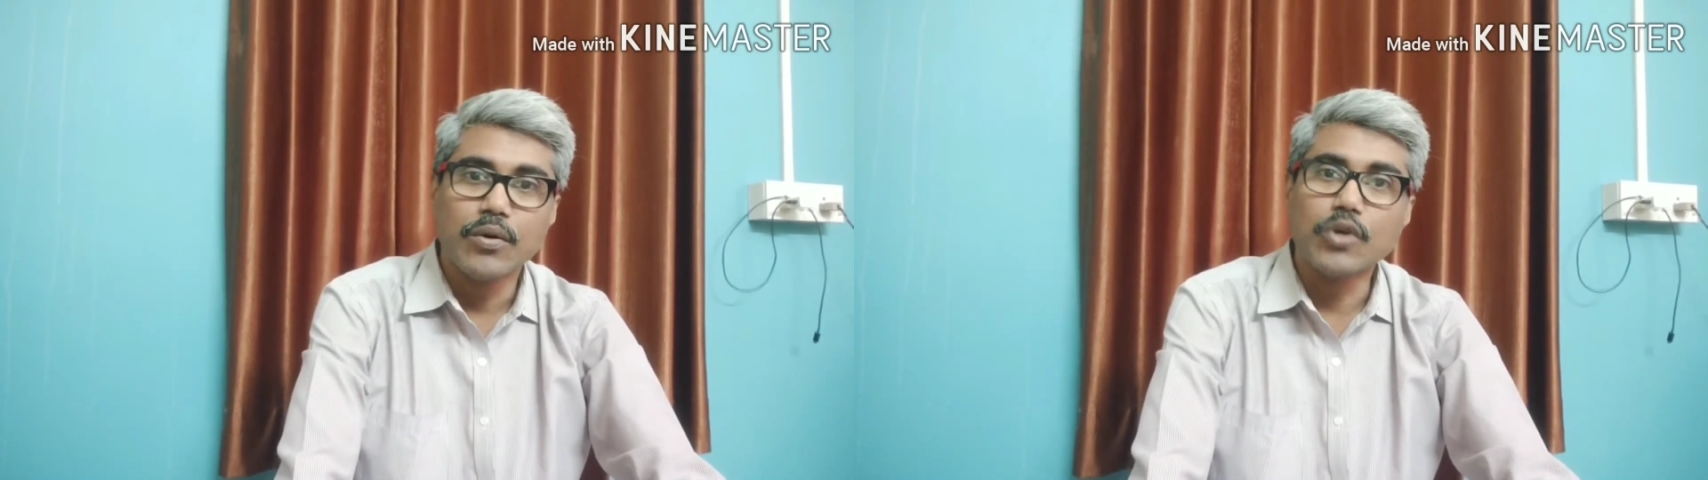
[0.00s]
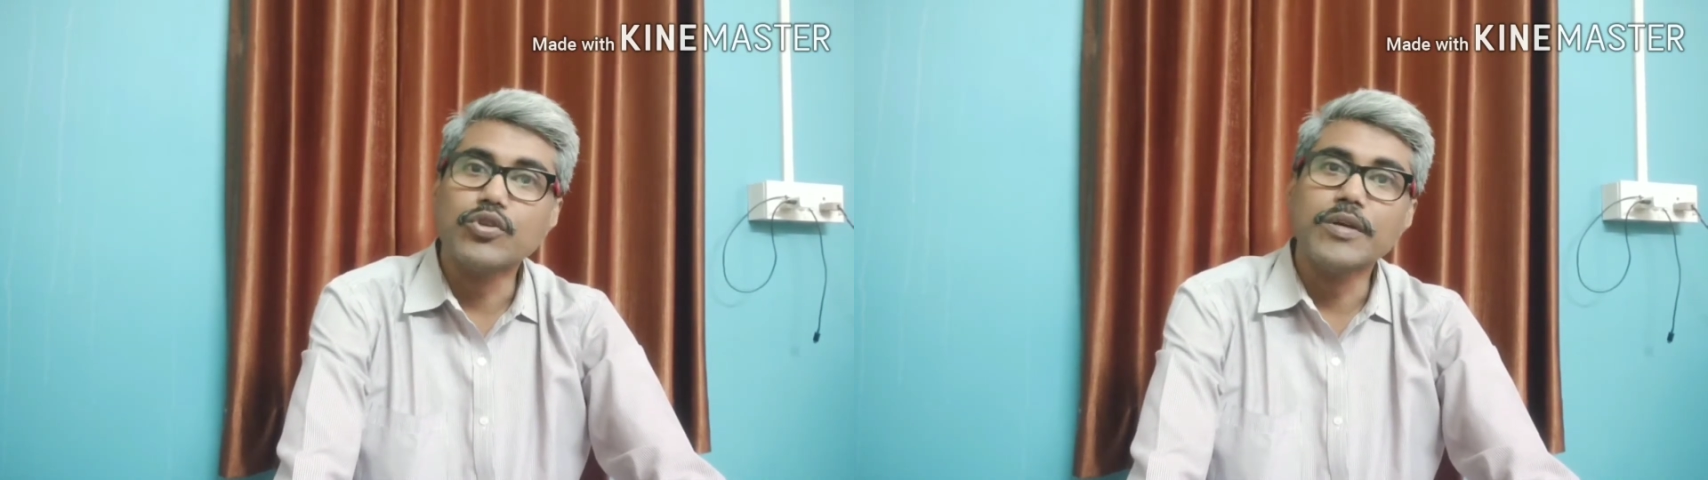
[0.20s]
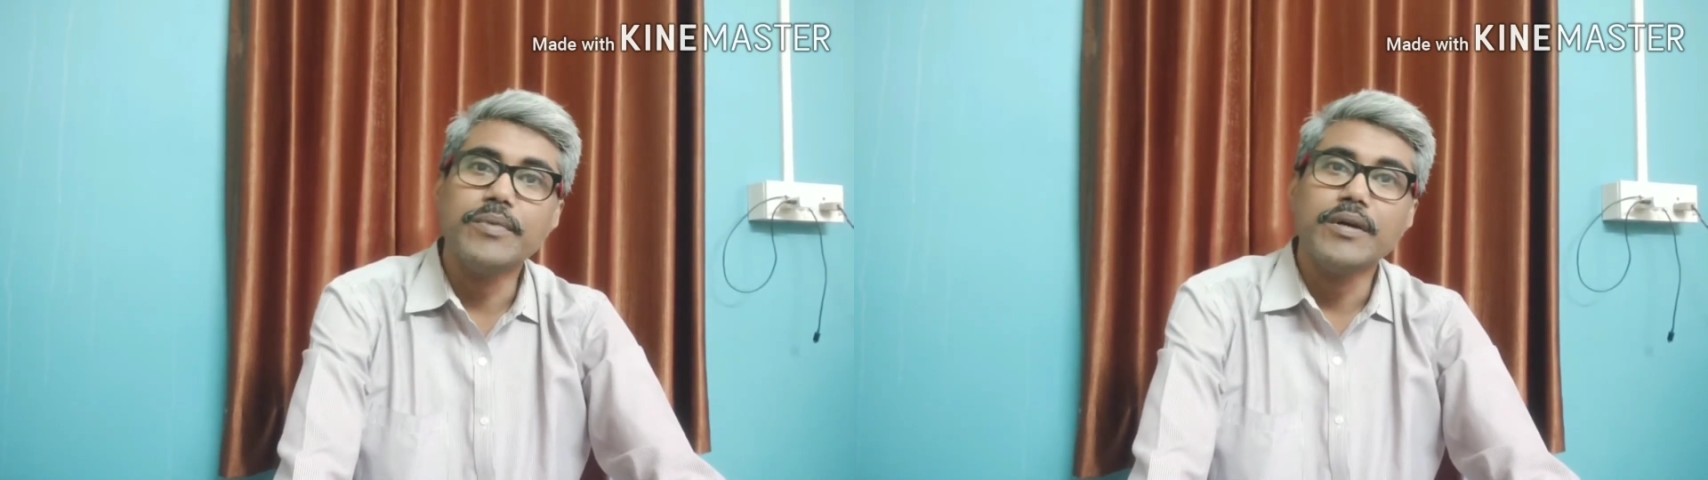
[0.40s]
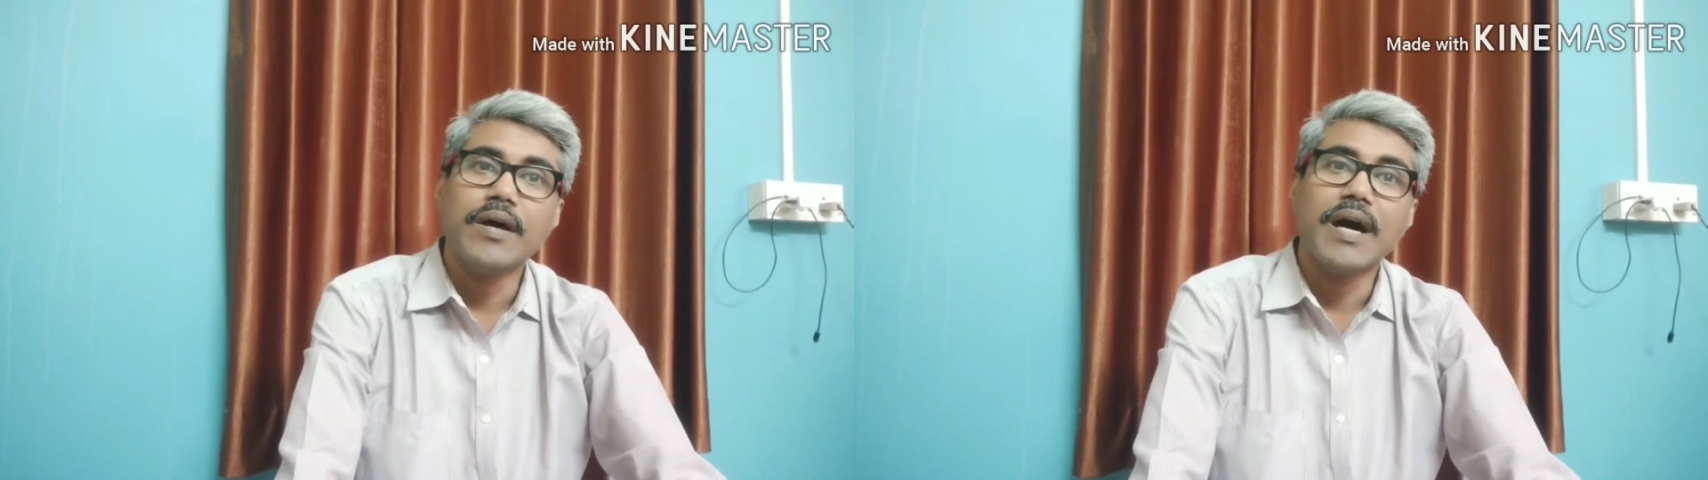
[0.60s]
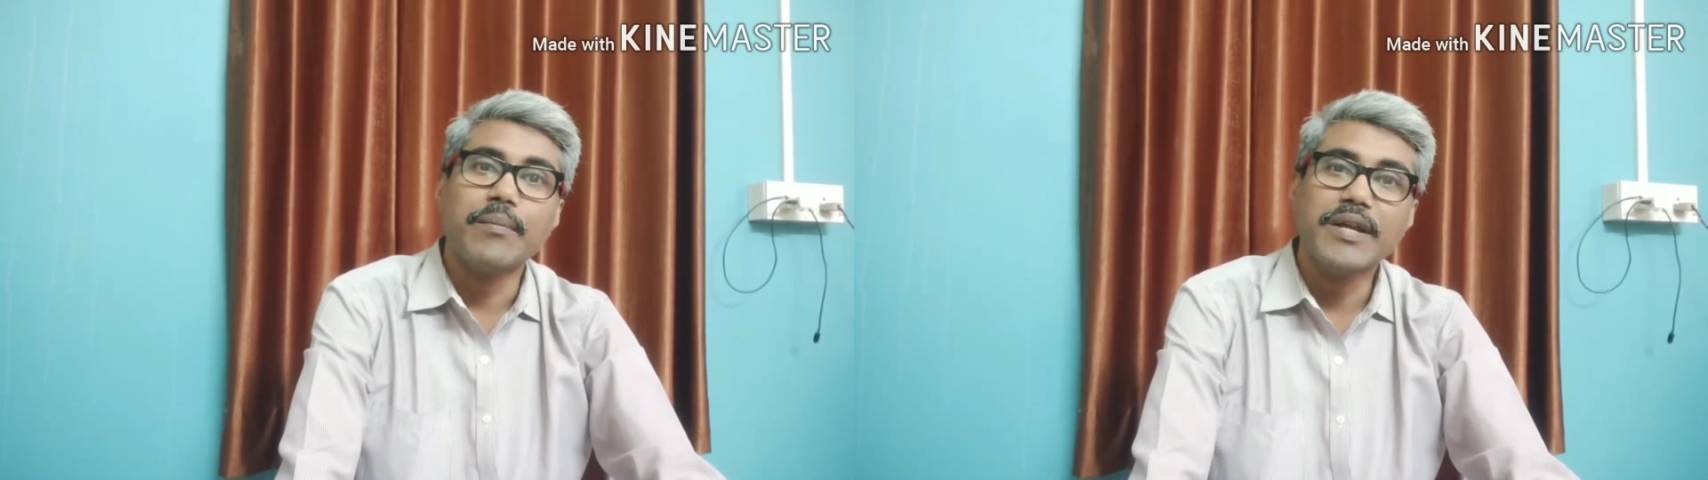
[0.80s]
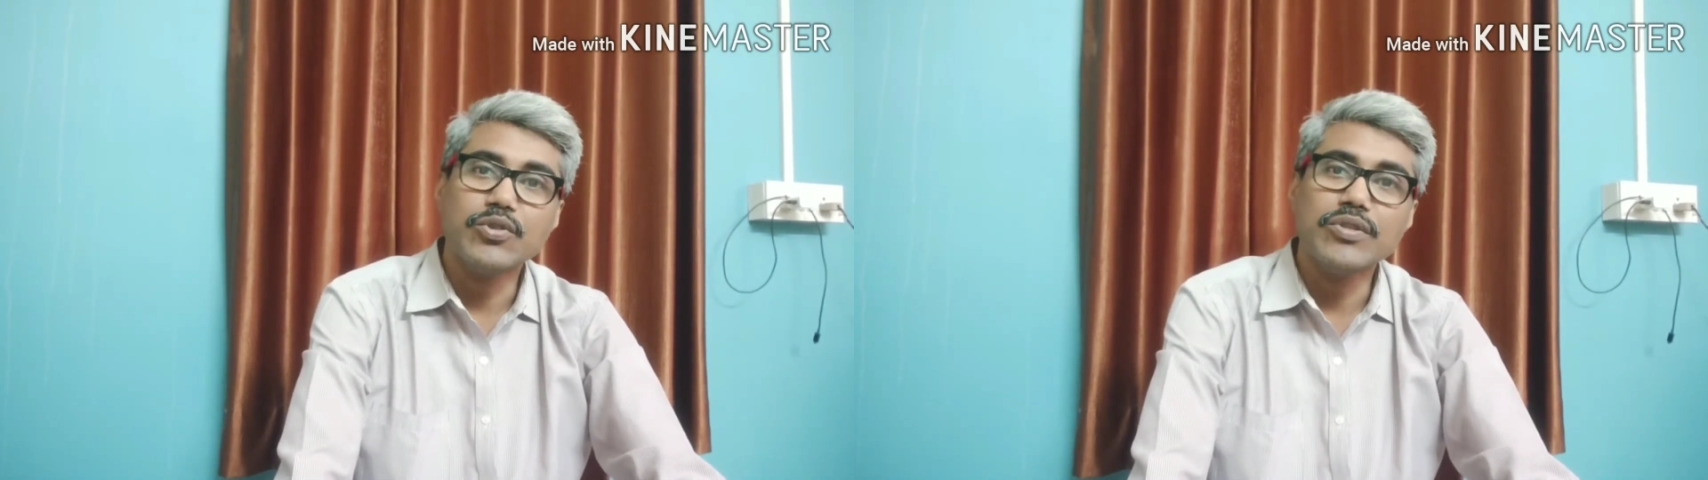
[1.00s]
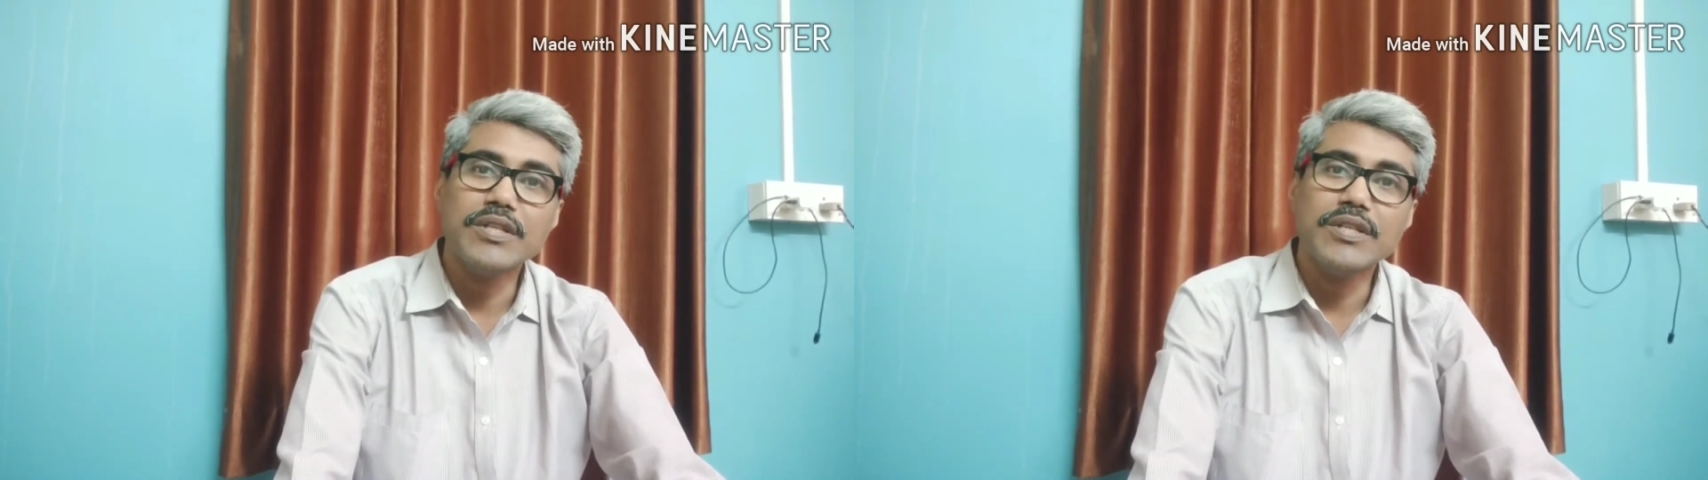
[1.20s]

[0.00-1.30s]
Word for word: অতএব আমরা যদি